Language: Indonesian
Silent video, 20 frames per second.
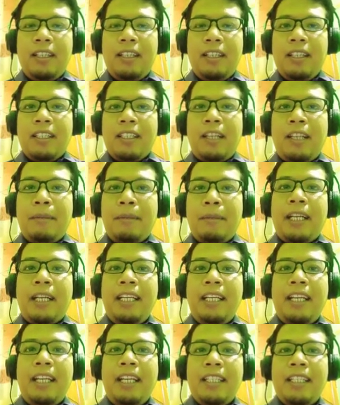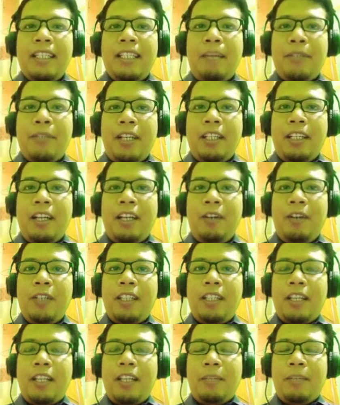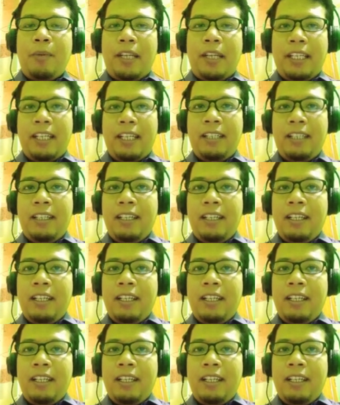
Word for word: Selamat pagi dan salam sejahtera untuk kita semuanya.